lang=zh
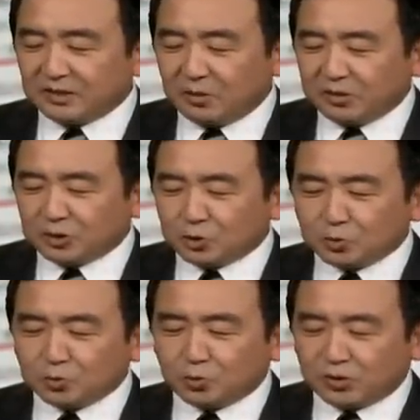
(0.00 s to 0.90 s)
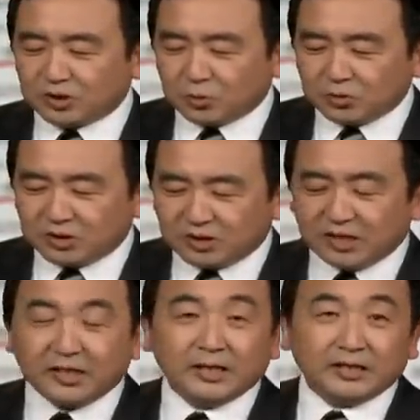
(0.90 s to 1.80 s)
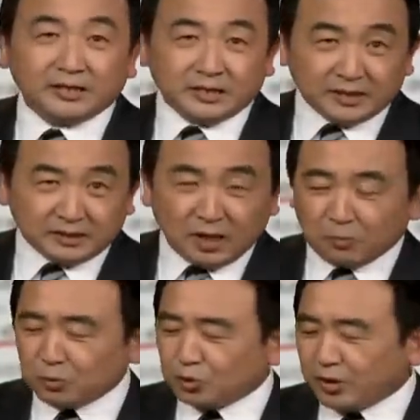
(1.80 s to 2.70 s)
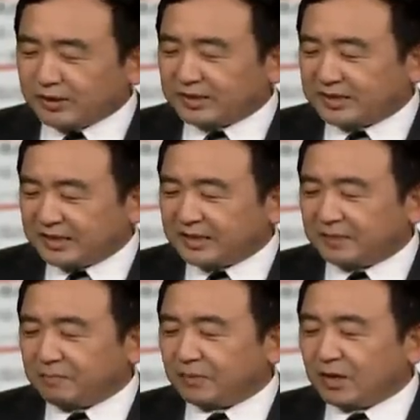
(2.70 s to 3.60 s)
有一个众所周知的、心照不宣的协议：